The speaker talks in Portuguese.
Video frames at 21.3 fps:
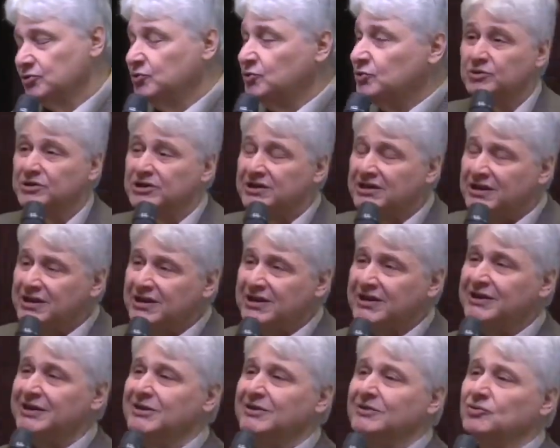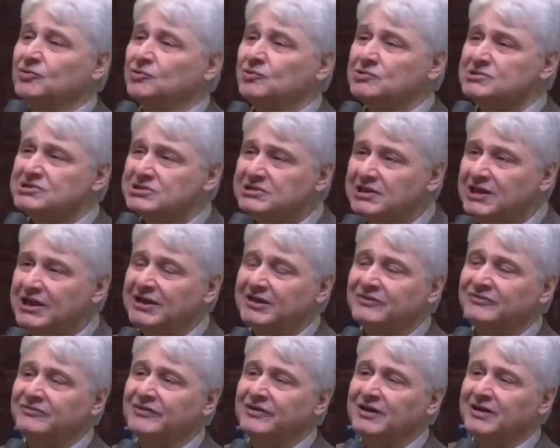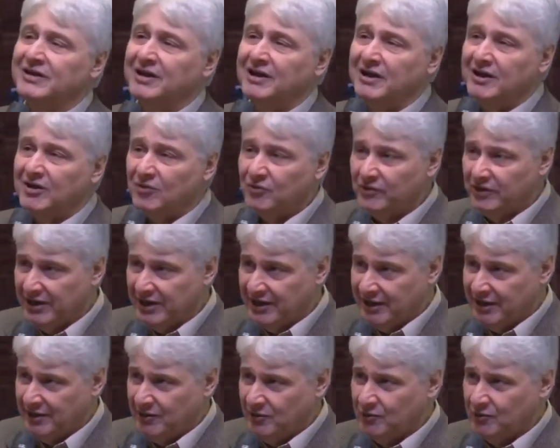do que nos leva a orar.